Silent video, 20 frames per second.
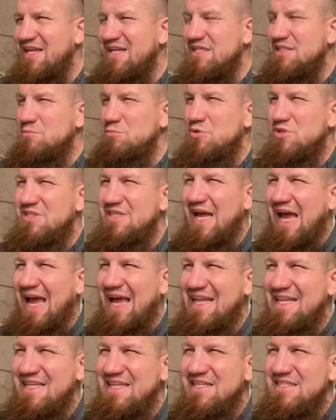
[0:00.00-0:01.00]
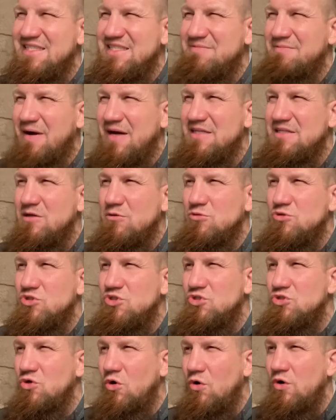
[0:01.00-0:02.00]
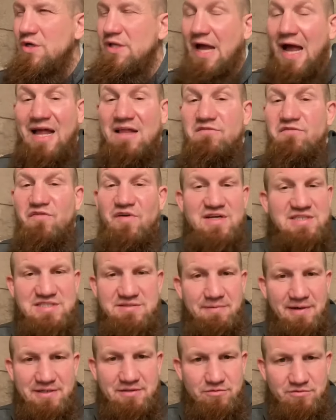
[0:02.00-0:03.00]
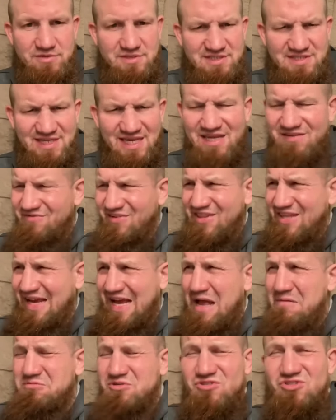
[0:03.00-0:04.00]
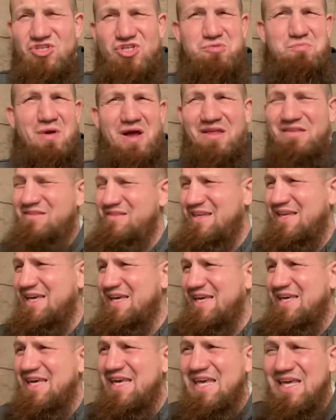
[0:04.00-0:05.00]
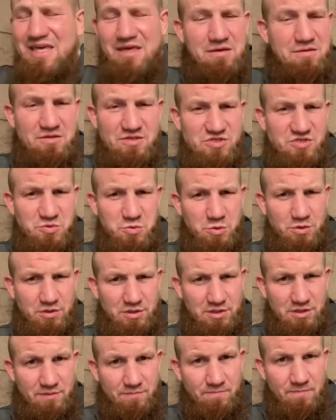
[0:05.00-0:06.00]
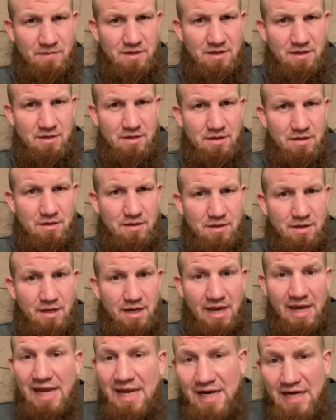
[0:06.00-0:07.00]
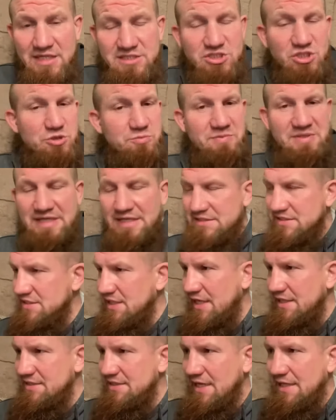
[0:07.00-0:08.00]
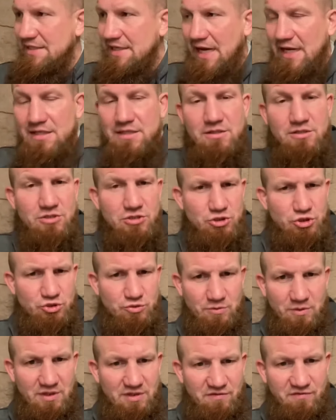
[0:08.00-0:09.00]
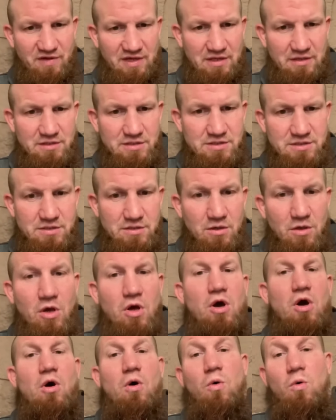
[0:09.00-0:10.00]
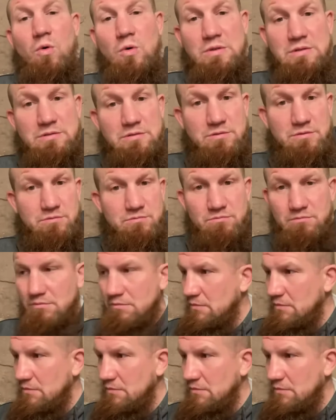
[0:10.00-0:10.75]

Das müsste Ende 2009, Anfang 2010 war. Da gab es noch nicht mal einen Krieg in Syrien. Er hat sich mit der Zeit in eine andere Richtung entwickelt und